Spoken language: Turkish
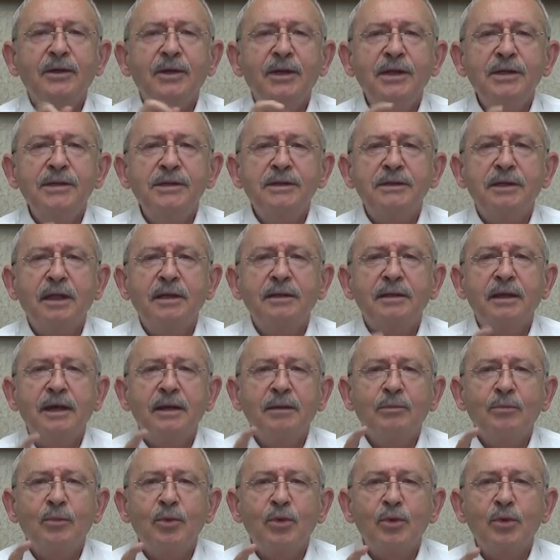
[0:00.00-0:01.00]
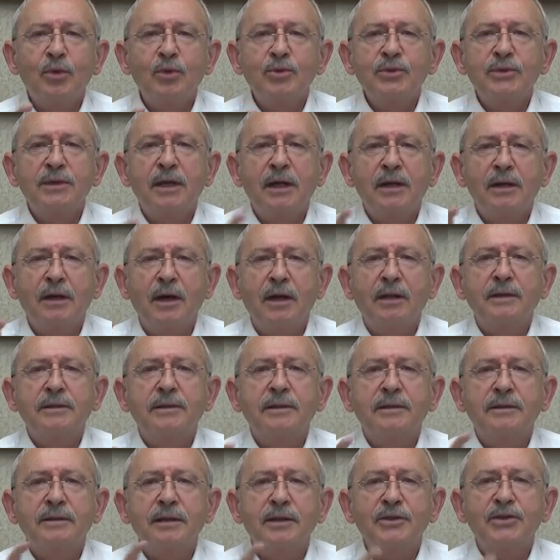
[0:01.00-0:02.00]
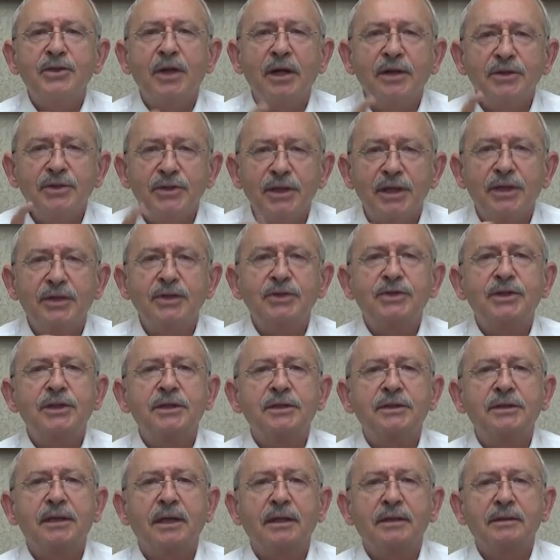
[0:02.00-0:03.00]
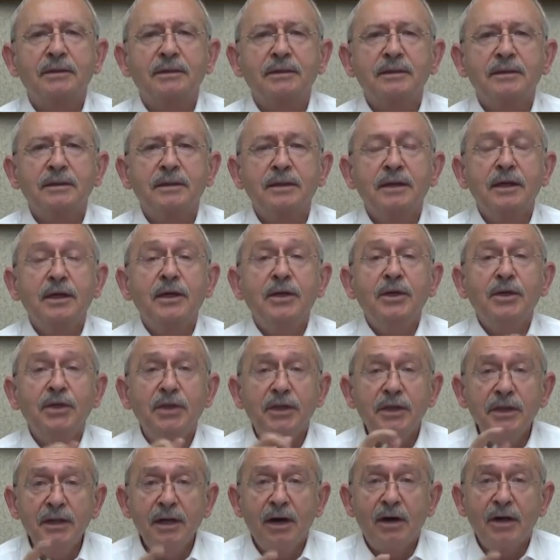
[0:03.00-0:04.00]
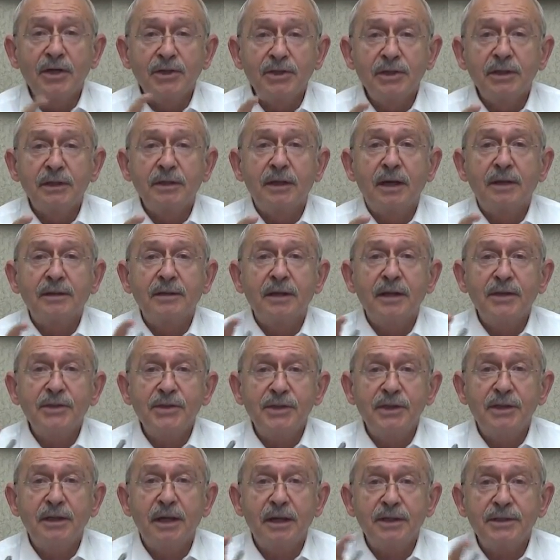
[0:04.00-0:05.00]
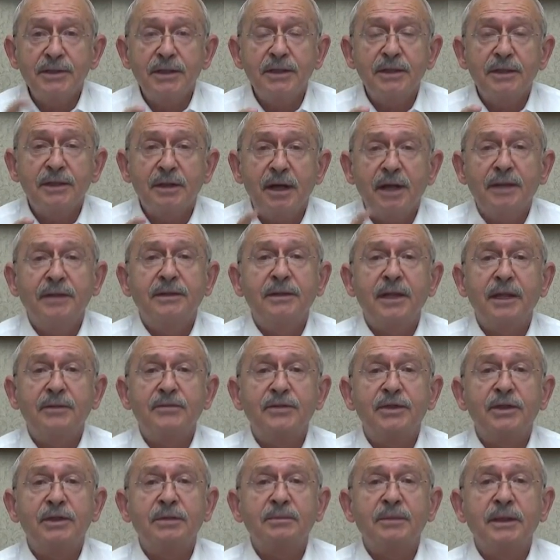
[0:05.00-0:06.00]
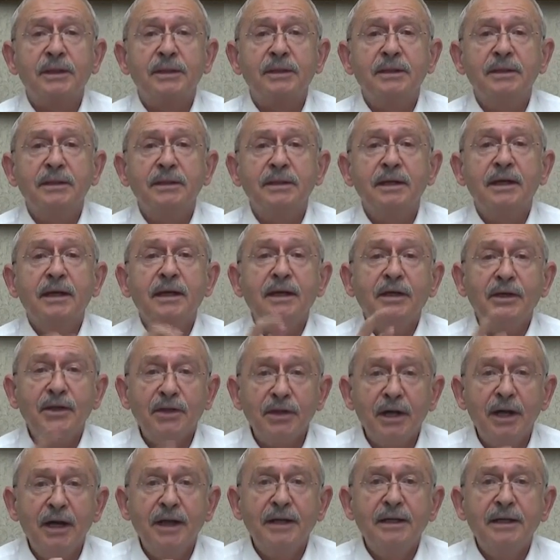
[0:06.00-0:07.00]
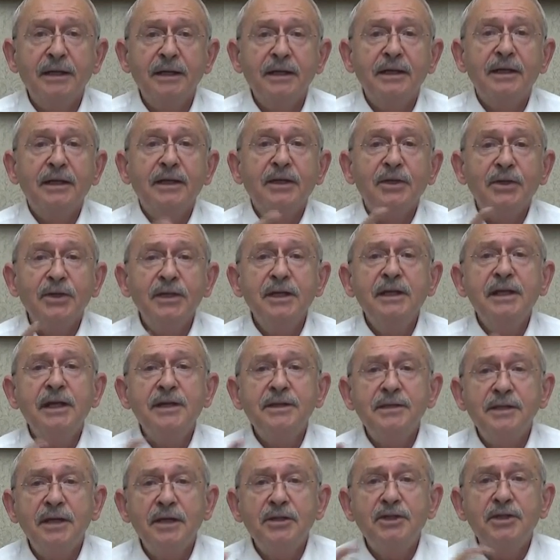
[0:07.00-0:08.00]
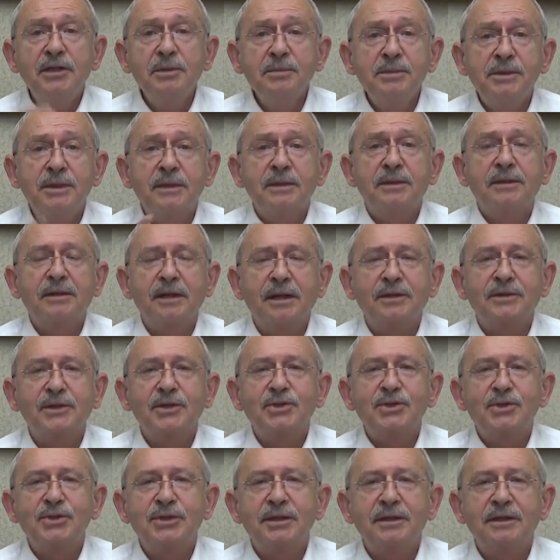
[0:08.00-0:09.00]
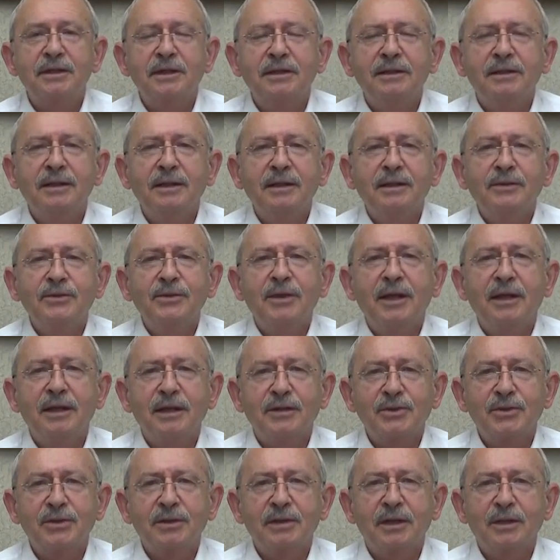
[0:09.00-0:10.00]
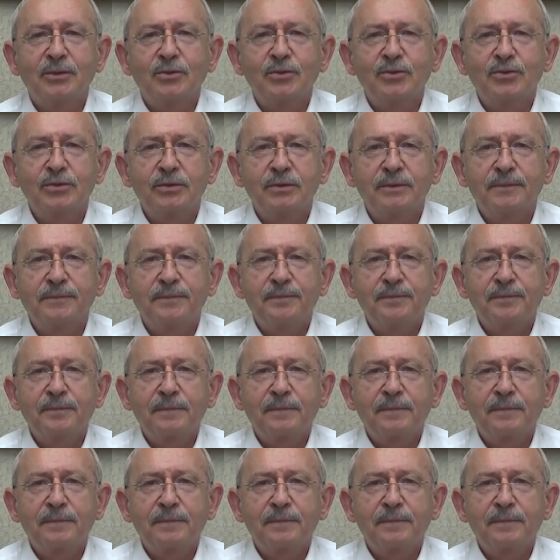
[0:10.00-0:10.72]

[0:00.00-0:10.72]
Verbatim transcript: insanlar molozlar altında can çekişirken yine acılardan siyasi rant devşirmenin yani yine seçim stratejisinin telaşına düştü.